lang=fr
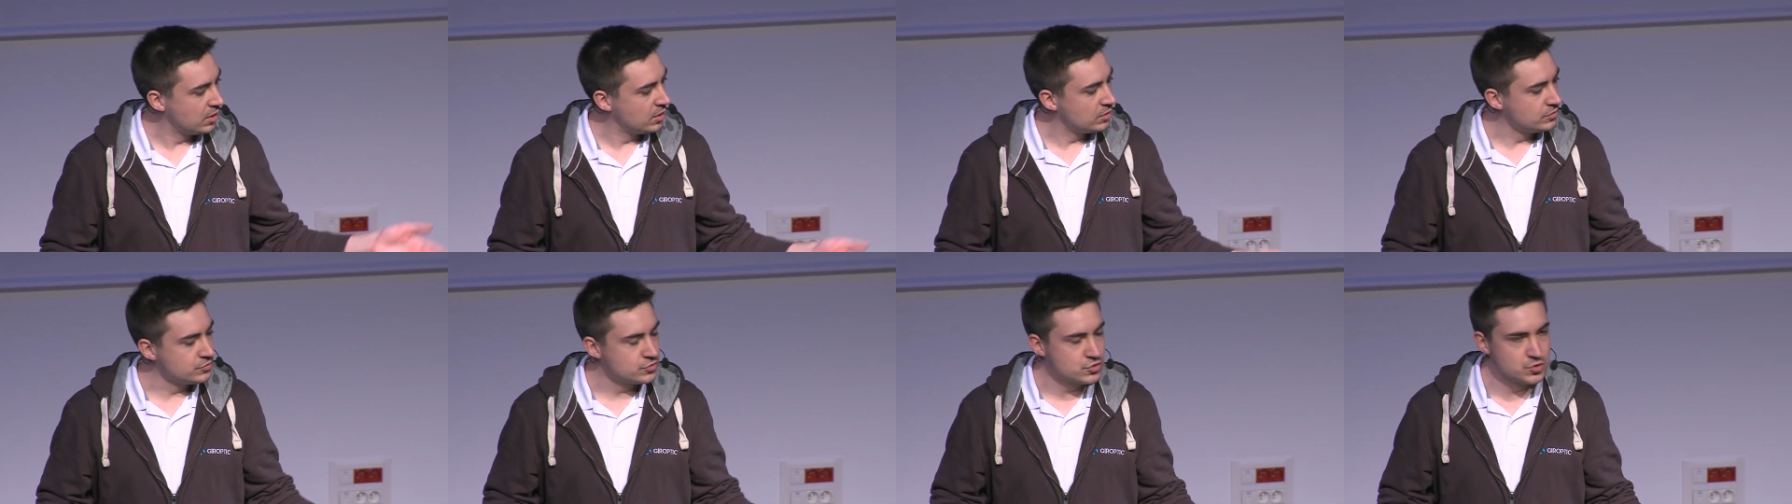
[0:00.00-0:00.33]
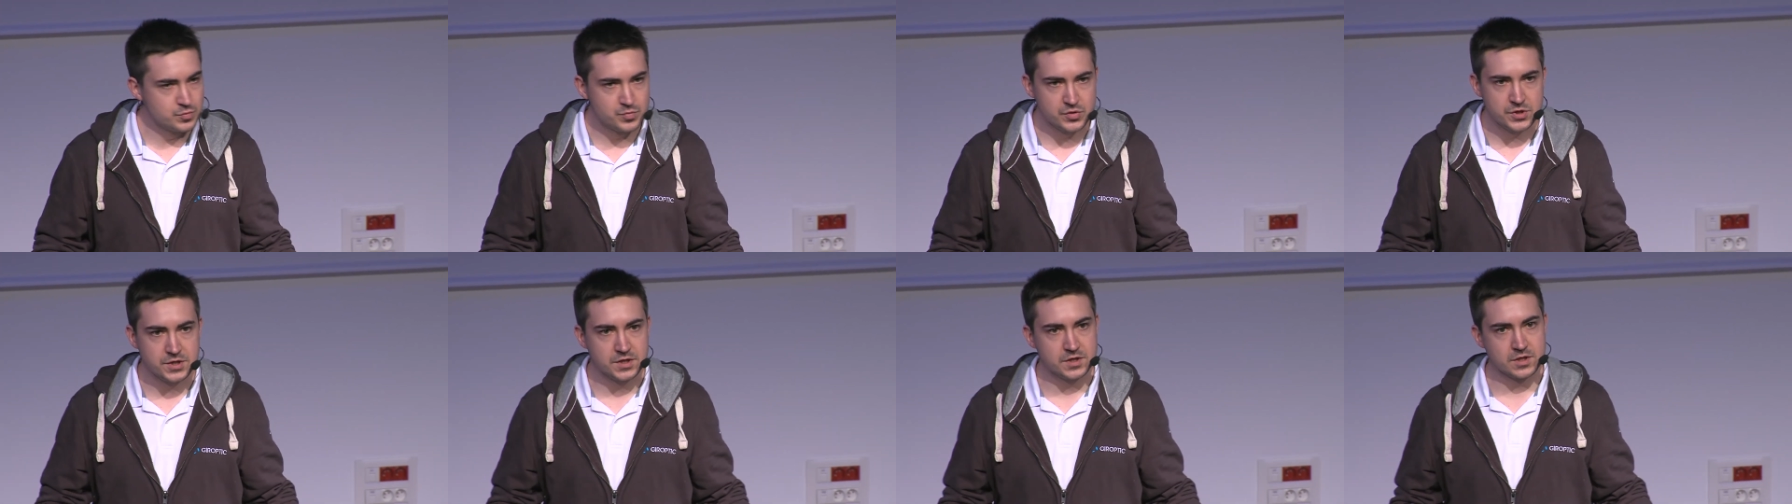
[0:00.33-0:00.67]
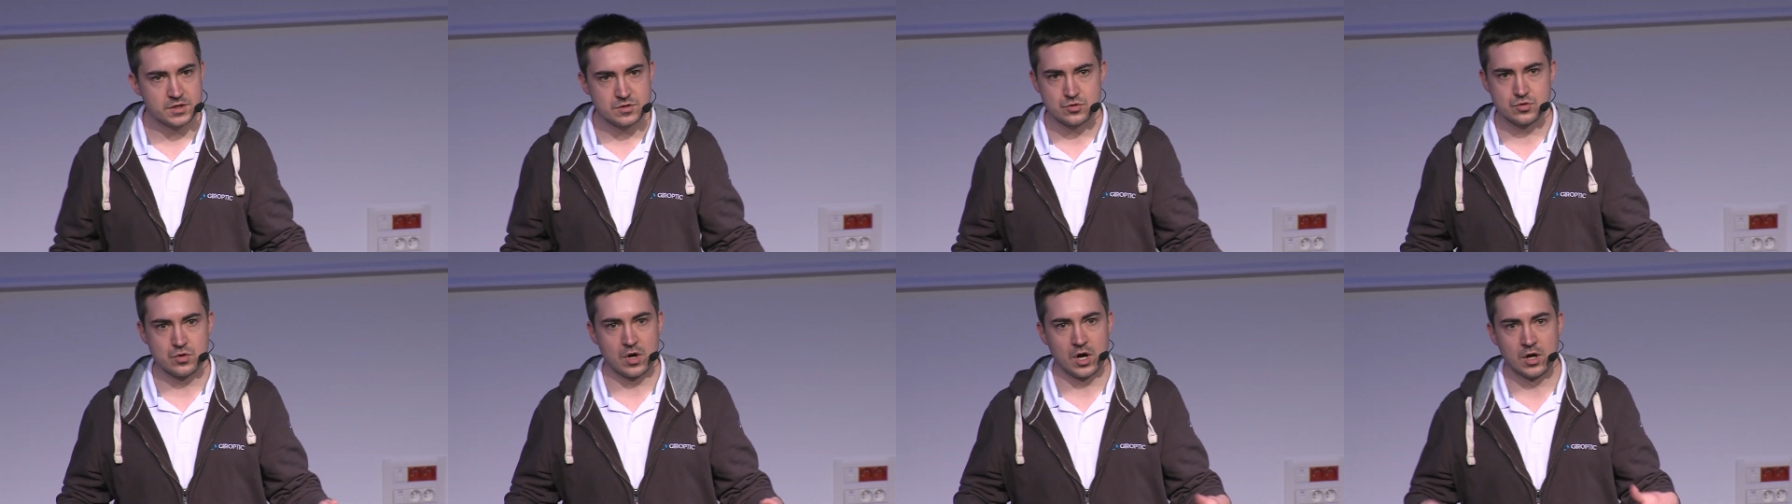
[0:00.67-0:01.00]
dupliqué
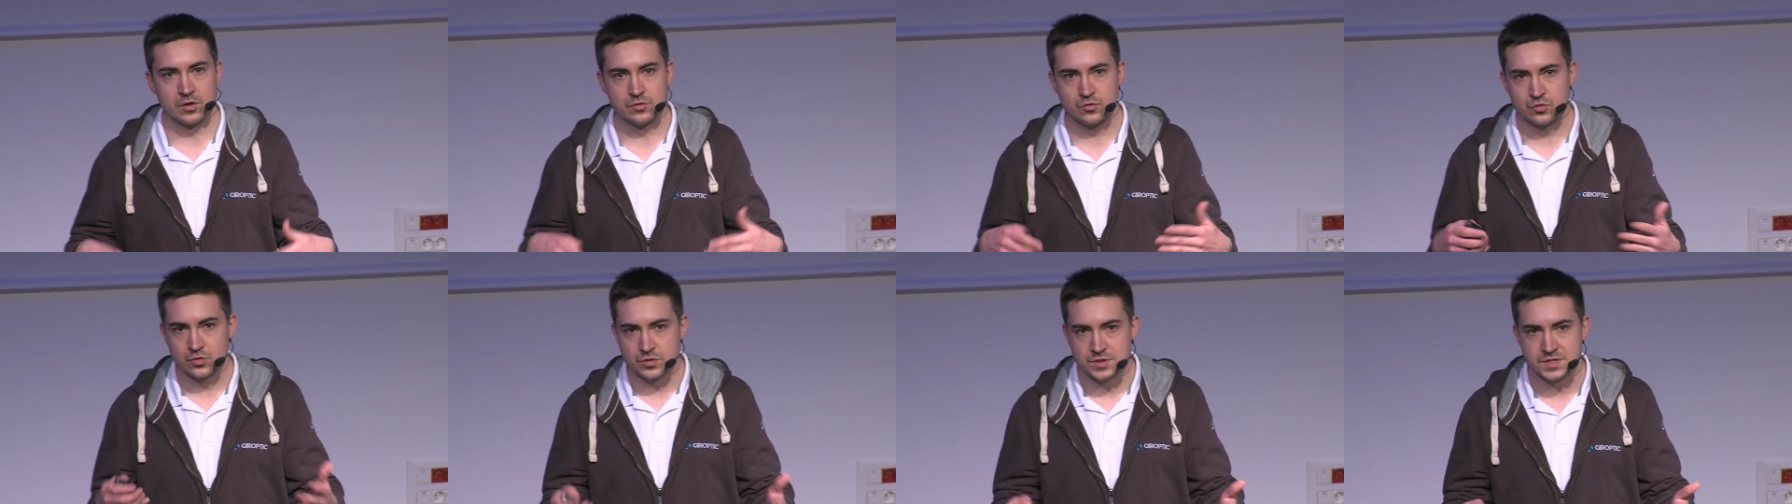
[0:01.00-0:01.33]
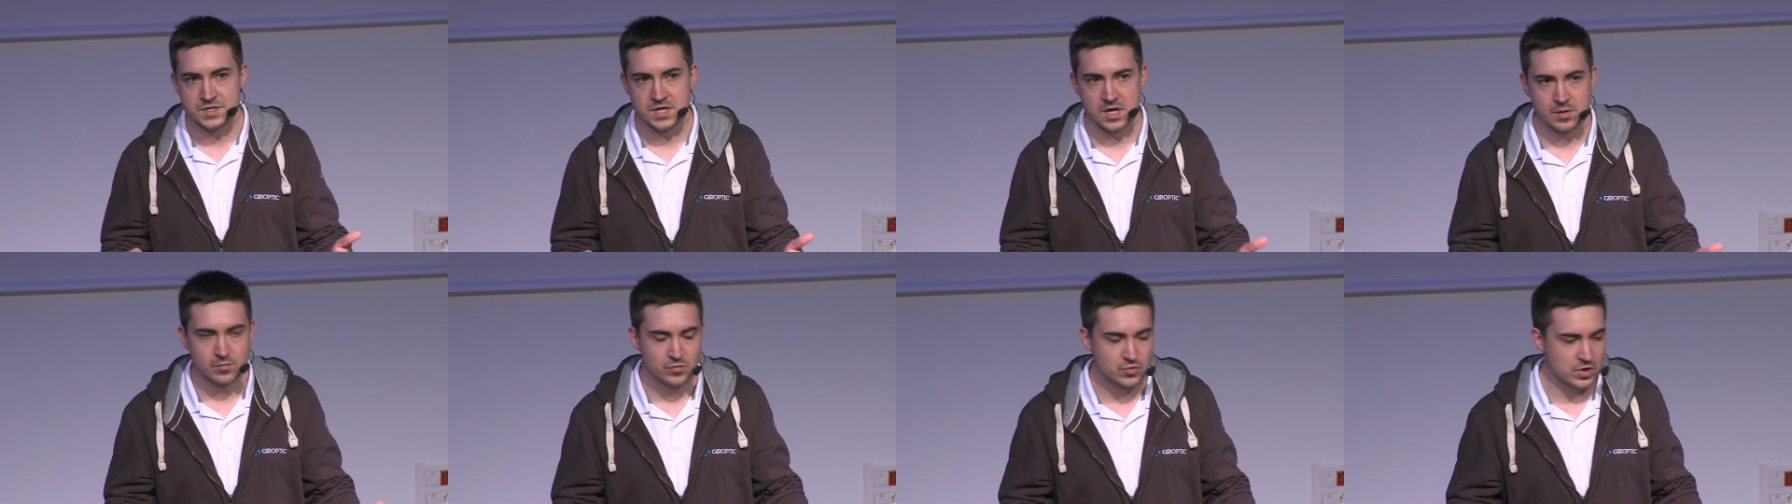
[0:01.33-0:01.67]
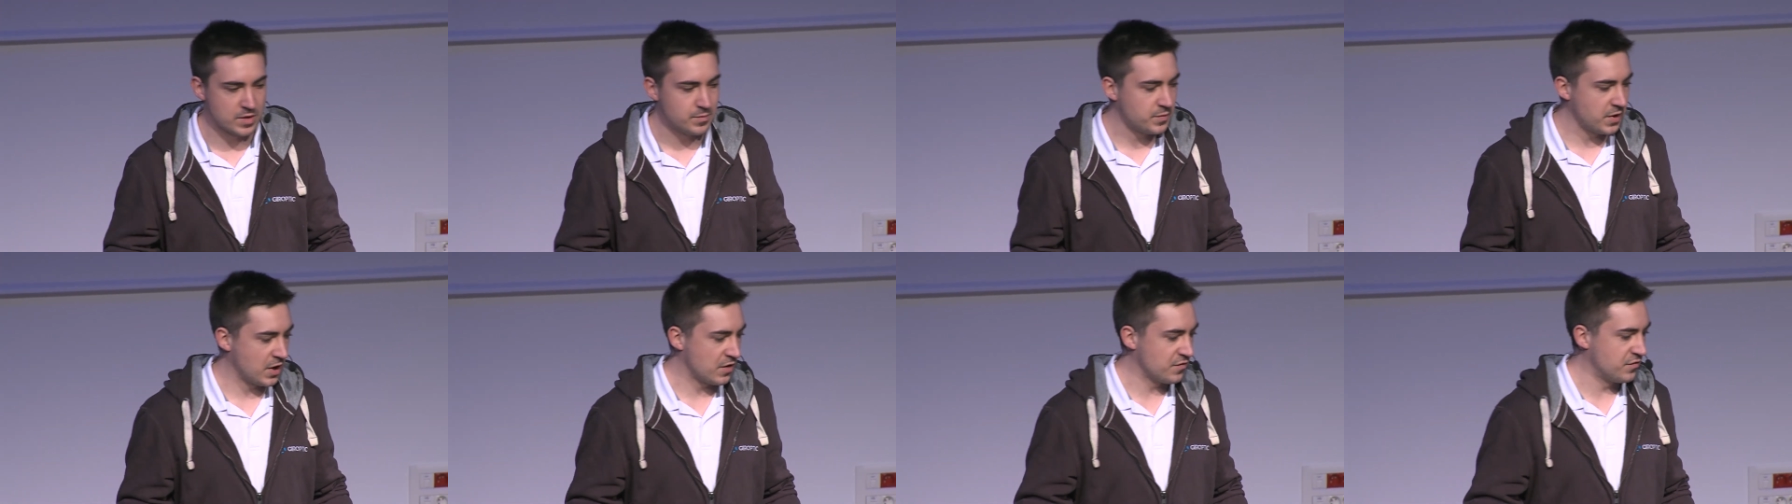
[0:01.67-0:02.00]
sur un deuxième
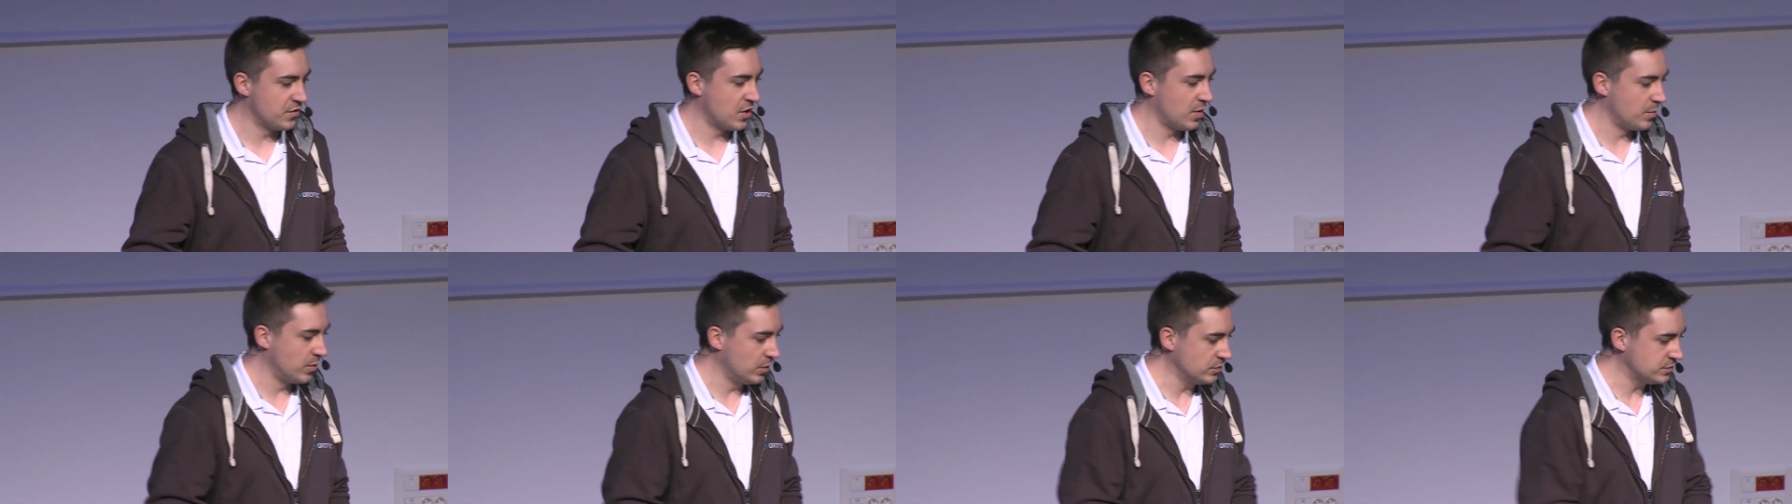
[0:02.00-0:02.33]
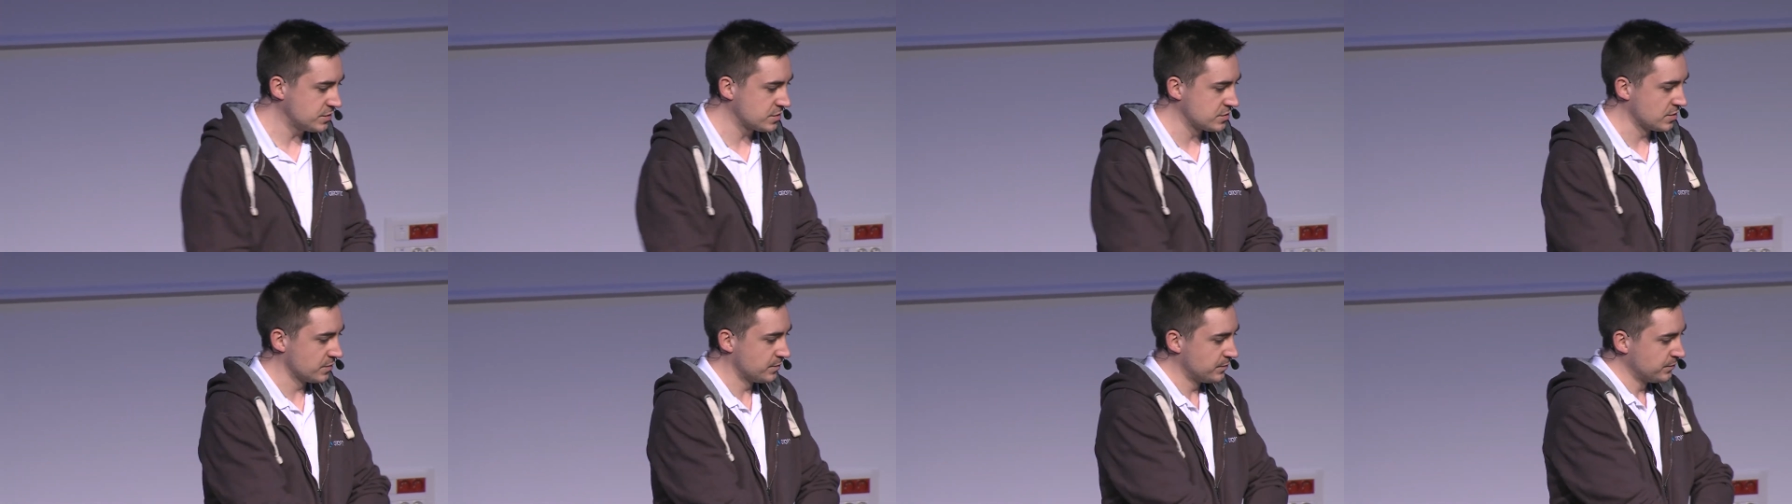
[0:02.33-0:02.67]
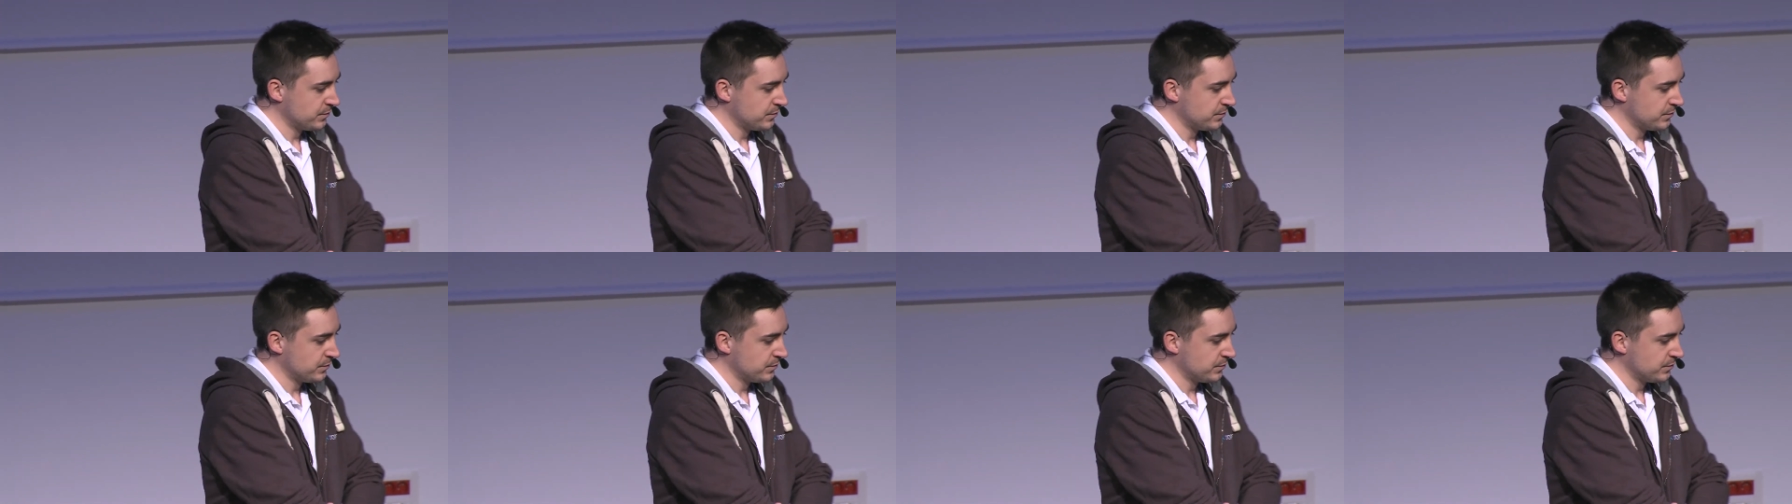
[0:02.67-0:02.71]
web performance.